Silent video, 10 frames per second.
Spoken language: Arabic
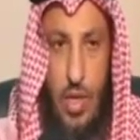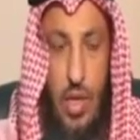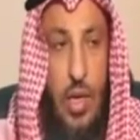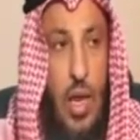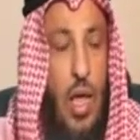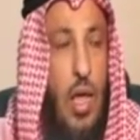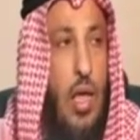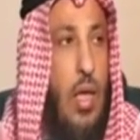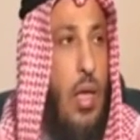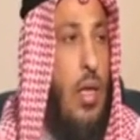إن
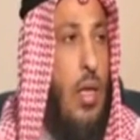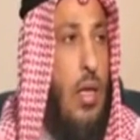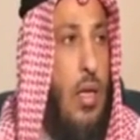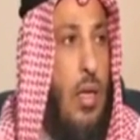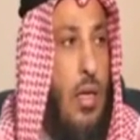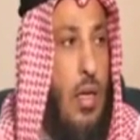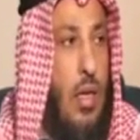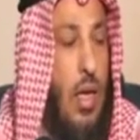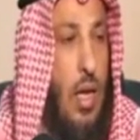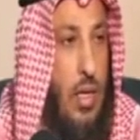
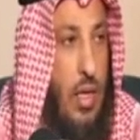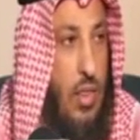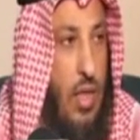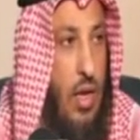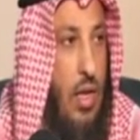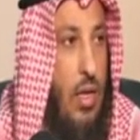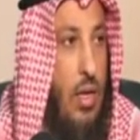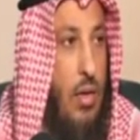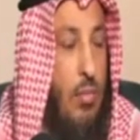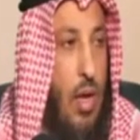
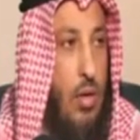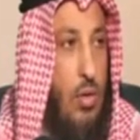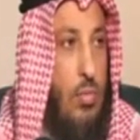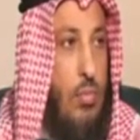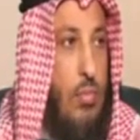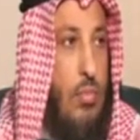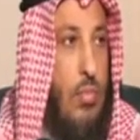حديثنا معكم